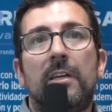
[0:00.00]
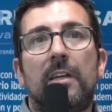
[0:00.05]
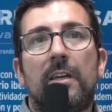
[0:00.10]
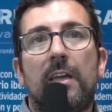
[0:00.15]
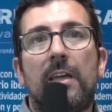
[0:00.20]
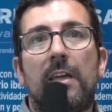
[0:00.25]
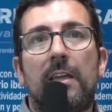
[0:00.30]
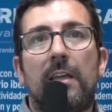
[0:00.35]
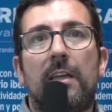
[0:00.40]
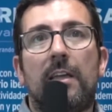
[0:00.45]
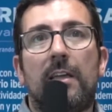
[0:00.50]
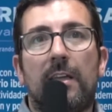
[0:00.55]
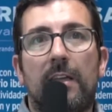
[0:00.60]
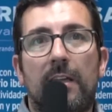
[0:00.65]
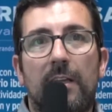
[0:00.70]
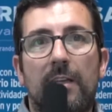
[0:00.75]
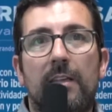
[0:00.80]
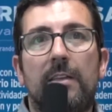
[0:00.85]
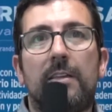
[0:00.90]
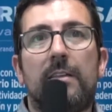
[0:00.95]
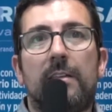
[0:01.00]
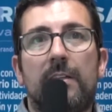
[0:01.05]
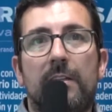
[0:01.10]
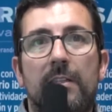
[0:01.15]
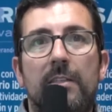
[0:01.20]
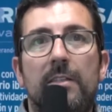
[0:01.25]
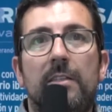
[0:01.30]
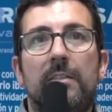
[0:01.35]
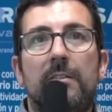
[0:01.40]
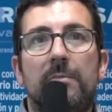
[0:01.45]

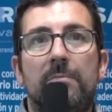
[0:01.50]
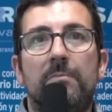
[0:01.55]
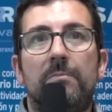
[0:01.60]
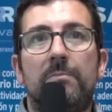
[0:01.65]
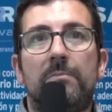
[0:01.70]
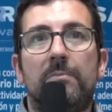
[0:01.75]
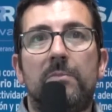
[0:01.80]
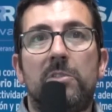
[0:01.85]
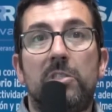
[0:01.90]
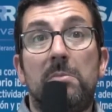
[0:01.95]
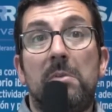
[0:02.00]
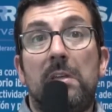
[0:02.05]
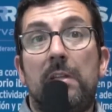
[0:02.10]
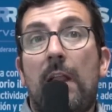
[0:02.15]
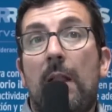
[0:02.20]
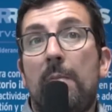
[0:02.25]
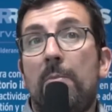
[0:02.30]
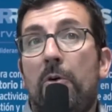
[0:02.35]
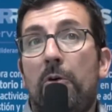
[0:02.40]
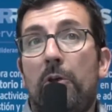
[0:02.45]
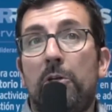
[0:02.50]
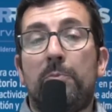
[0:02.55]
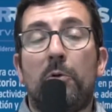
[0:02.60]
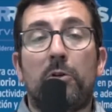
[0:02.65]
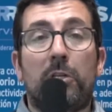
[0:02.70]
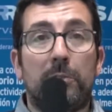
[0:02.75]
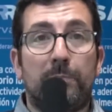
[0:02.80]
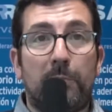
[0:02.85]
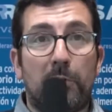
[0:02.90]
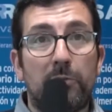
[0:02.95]
que si bien a lo mejor es
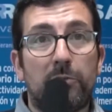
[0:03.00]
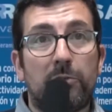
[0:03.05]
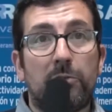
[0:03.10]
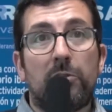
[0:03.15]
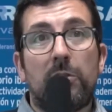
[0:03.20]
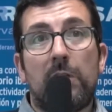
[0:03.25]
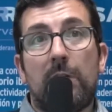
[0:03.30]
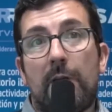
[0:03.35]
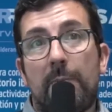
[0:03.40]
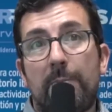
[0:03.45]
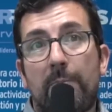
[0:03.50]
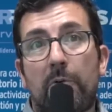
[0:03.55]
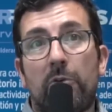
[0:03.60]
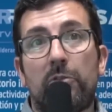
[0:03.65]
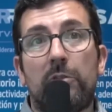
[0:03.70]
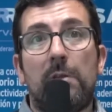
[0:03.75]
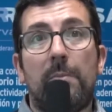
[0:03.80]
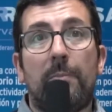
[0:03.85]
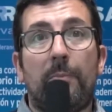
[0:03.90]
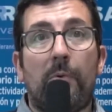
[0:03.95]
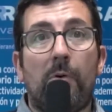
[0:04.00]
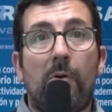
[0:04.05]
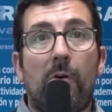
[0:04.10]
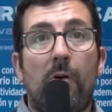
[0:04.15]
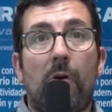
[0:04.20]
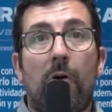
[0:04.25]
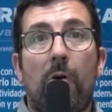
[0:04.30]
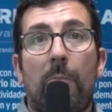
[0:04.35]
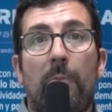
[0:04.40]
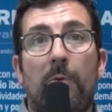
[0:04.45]
porque es pronto, llevan poco
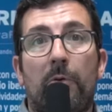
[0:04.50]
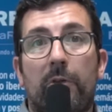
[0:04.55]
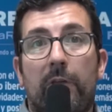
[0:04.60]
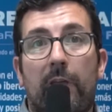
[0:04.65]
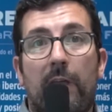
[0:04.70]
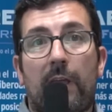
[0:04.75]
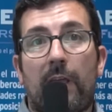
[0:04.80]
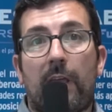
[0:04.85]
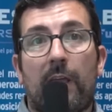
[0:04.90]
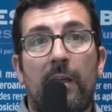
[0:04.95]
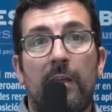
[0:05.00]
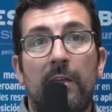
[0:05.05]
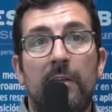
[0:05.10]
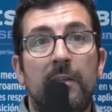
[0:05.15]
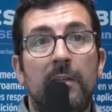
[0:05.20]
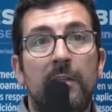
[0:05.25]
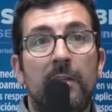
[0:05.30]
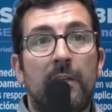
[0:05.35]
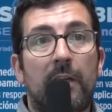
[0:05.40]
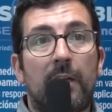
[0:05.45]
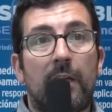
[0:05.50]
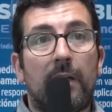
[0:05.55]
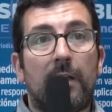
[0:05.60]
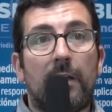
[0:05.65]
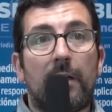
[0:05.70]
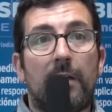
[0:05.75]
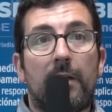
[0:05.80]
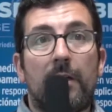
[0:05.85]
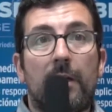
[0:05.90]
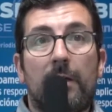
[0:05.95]
tiempo o porque
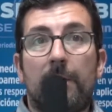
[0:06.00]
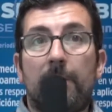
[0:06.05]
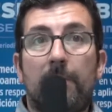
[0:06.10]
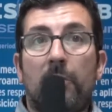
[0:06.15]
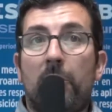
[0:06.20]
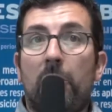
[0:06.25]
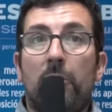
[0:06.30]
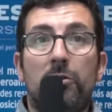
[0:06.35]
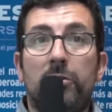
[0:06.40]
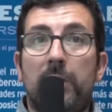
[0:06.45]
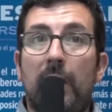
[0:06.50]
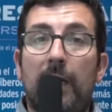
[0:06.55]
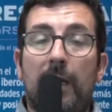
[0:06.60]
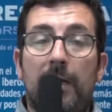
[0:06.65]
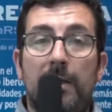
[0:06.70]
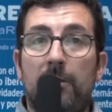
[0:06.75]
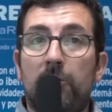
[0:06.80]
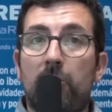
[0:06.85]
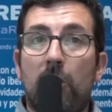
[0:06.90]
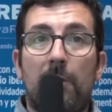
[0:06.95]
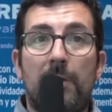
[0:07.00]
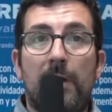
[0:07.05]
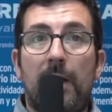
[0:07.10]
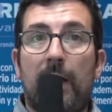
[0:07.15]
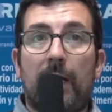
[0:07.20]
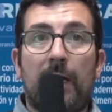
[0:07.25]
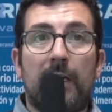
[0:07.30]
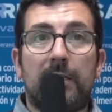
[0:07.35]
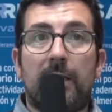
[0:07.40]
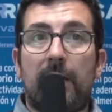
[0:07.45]
eh, bueno, no están cayendo todavía en
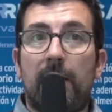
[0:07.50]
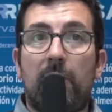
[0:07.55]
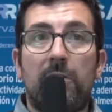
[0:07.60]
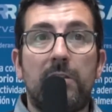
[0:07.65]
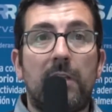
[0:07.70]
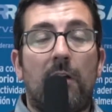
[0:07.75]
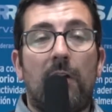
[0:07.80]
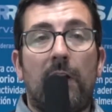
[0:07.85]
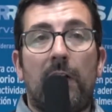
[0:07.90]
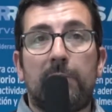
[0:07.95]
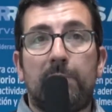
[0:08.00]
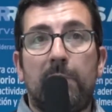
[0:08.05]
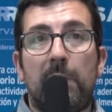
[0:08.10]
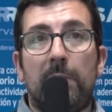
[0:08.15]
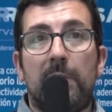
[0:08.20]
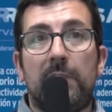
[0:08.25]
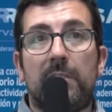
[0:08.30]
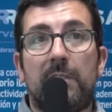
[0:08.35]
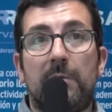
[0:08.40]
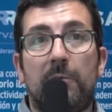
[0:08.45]
la cascada, no han llegado a las pymes.